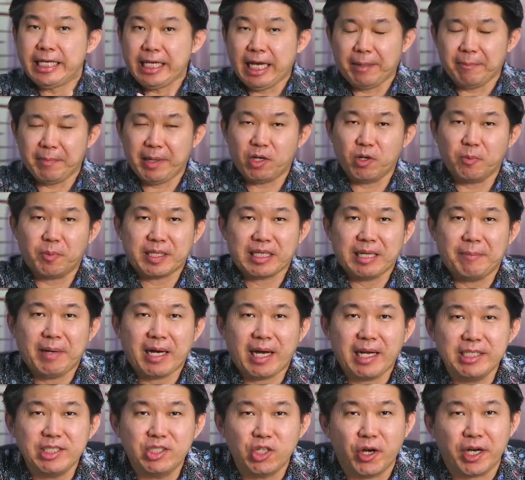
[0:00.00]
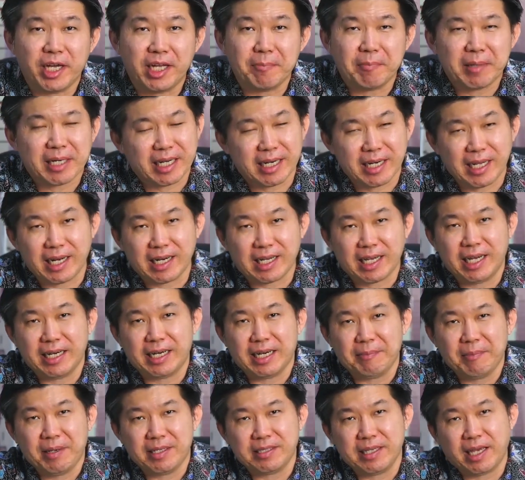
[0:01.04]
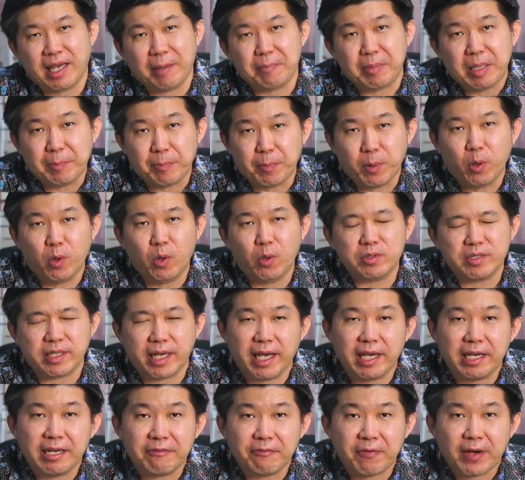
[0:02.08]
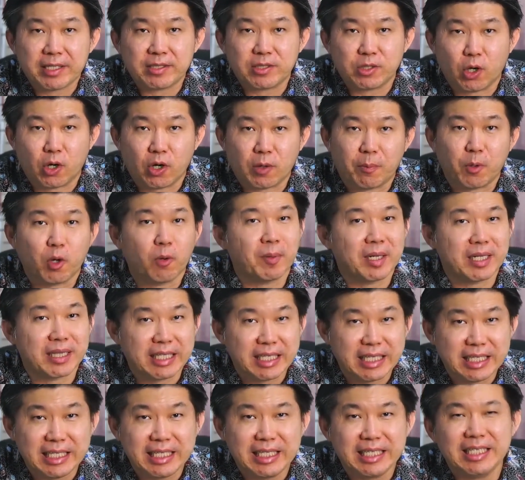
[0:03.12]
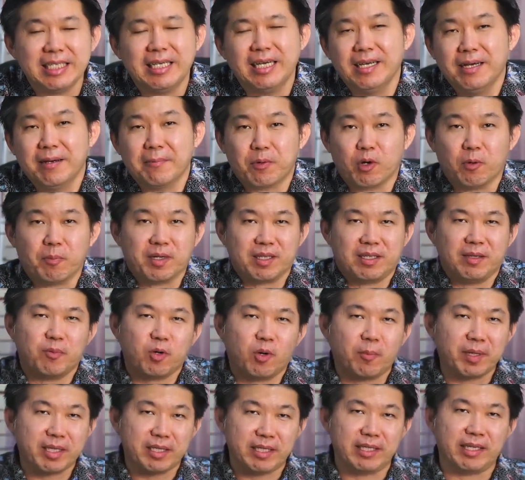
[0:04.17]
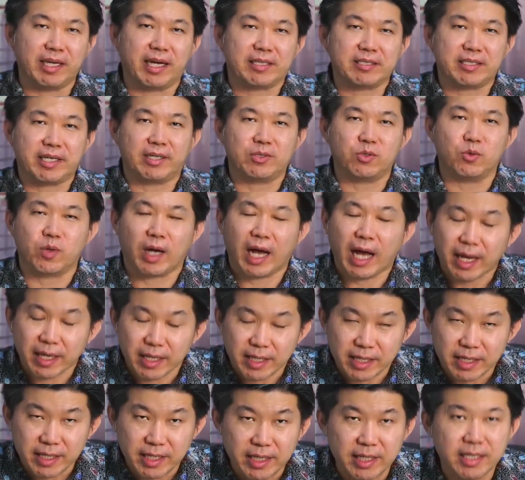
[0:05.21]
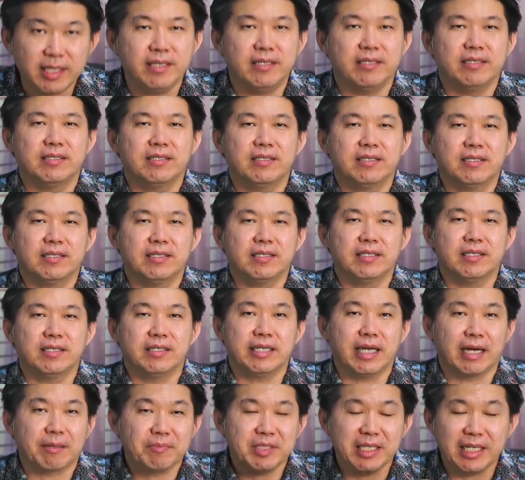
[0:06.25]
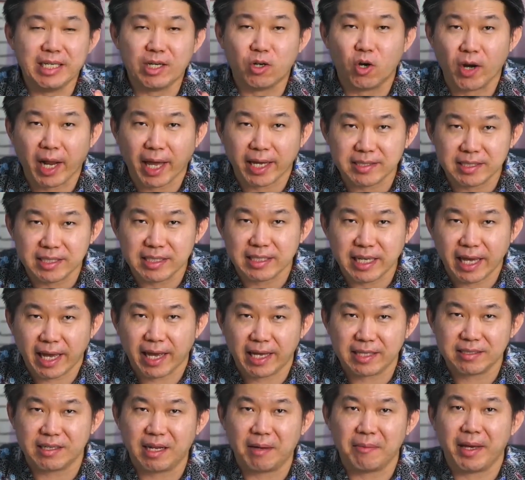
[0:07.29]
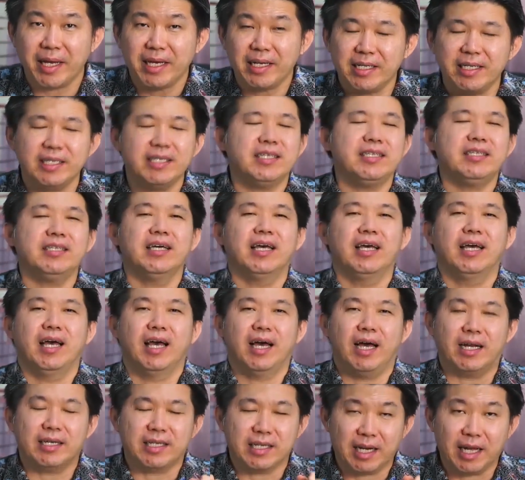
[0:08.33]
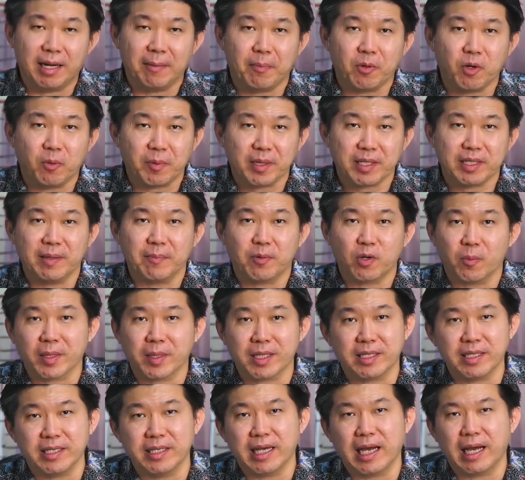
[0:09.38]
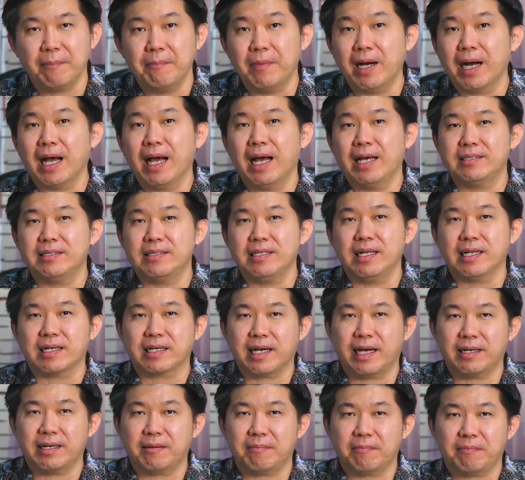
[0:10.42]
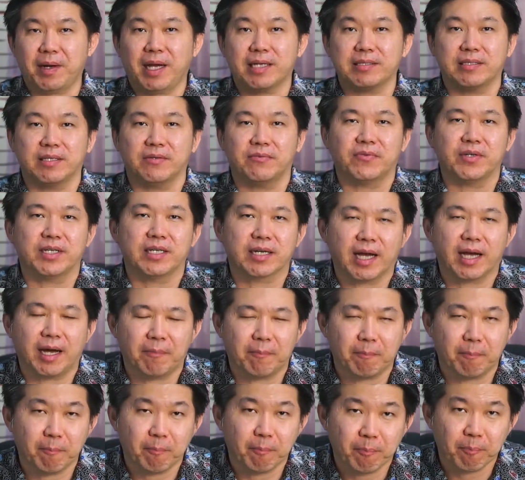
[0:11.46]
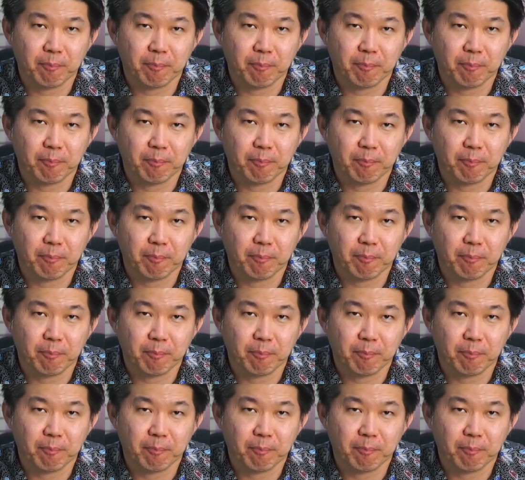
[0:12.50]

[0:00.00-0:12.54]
Yang baru pertama kali join, perkenalkan nama saya Pipo, saya investor properti. Properti-properti yang saya sukai, yang jadi koleksi saya selama ini adalah properti-properti yang menghasilkan pasif income.